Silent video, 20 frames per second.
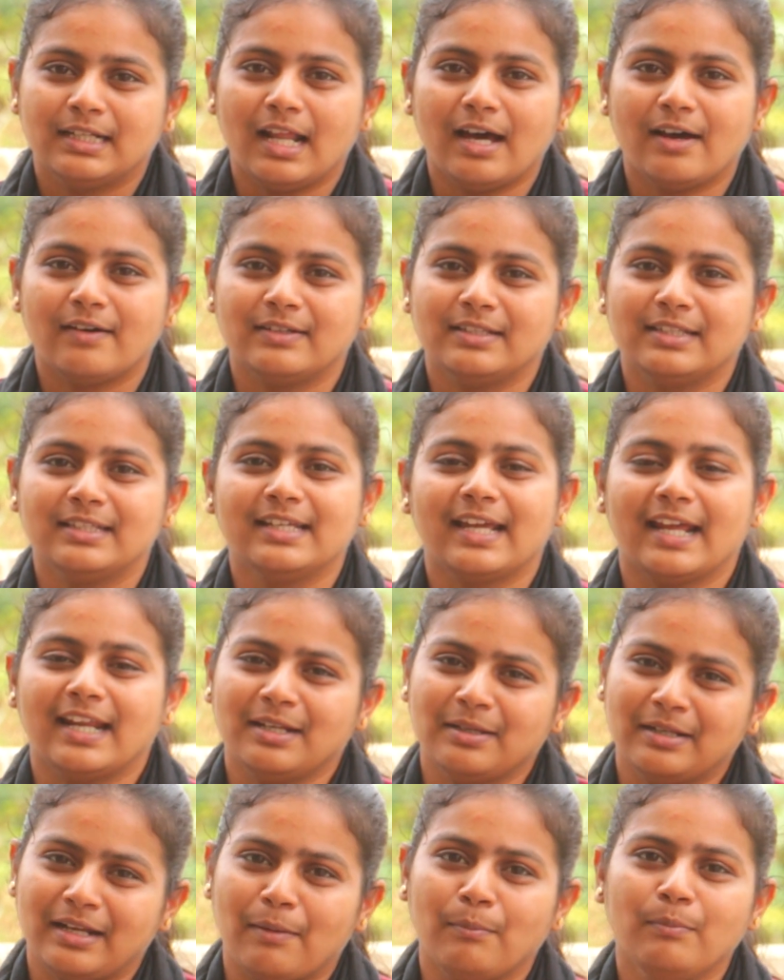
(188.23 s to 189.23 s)
நான் வந்து
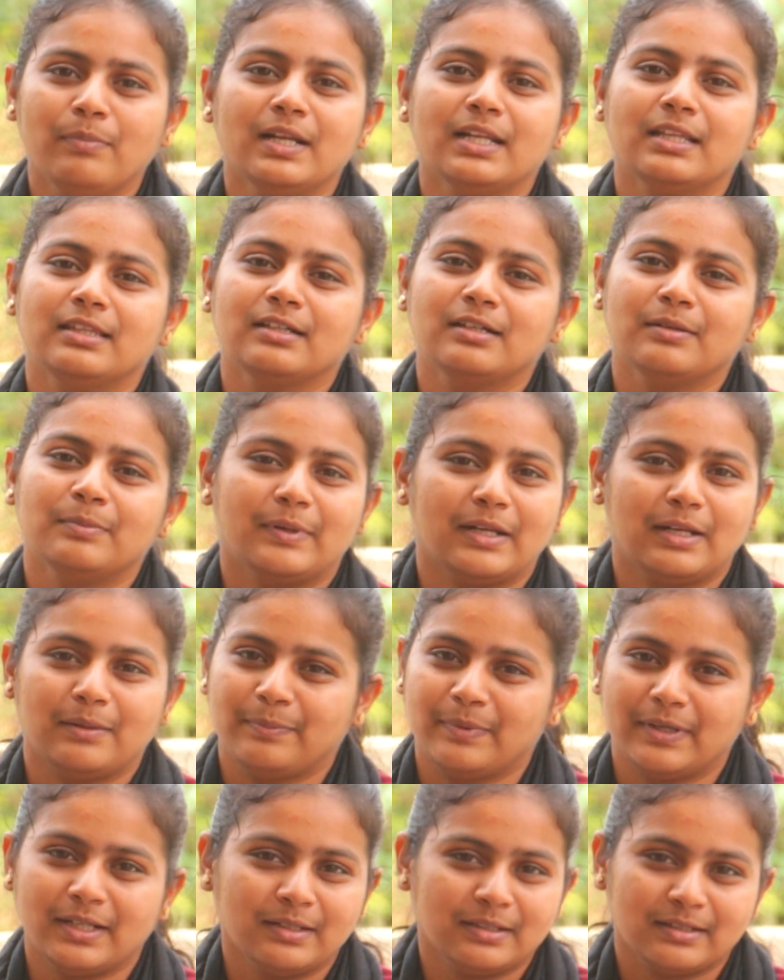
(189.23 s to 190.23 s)
என்னை நம்புறதுக்கு பல
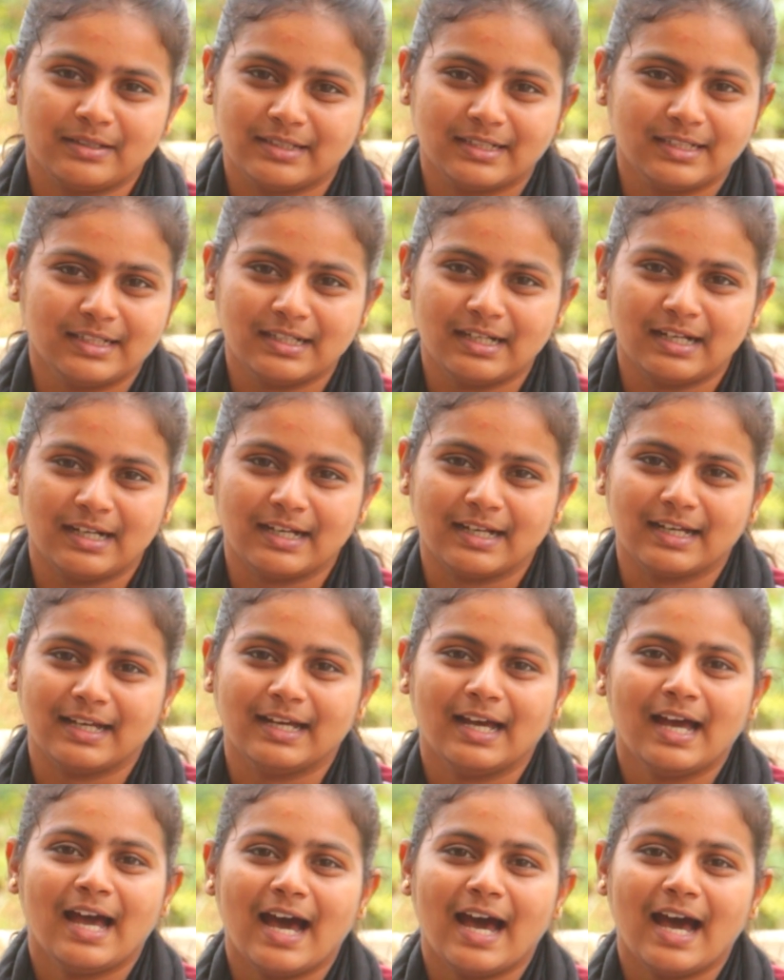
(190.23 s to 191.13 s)
பேர் இருக்காங்க